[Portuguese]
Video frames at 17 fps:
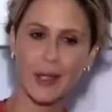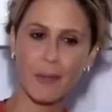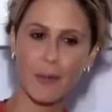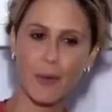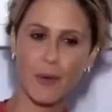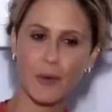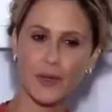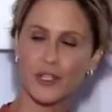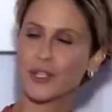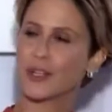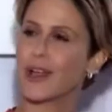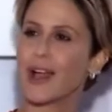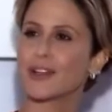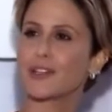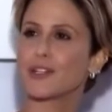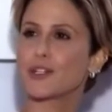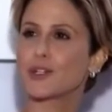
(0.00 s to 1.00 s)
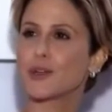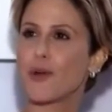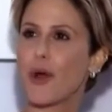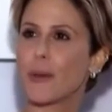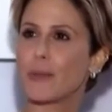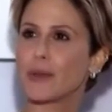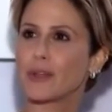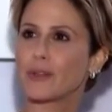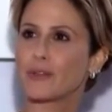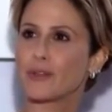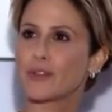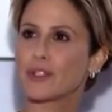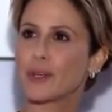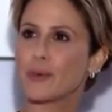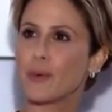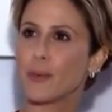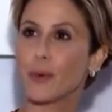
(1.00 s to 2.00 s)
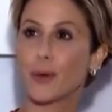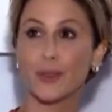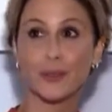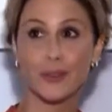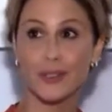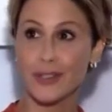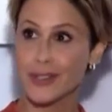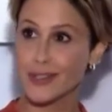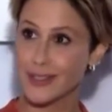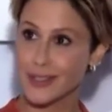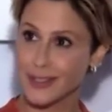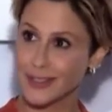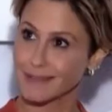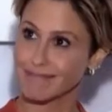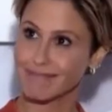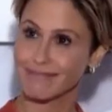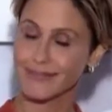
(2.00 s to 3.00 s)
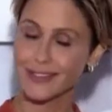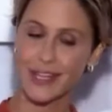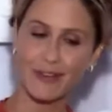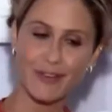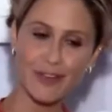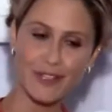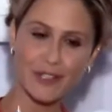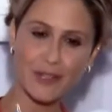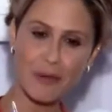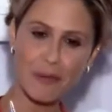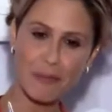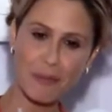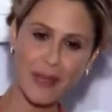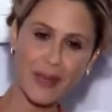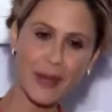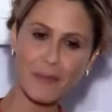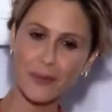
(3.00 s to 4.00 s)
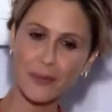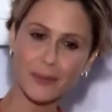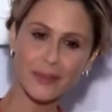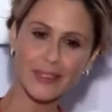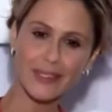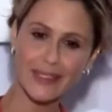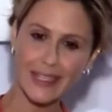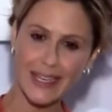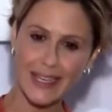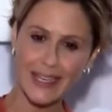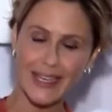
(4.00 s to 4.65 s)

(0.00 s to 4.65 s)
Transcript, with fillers: a pouco o Edgar descobre que você é uma oportunista e ele vai te dar um pé na bunda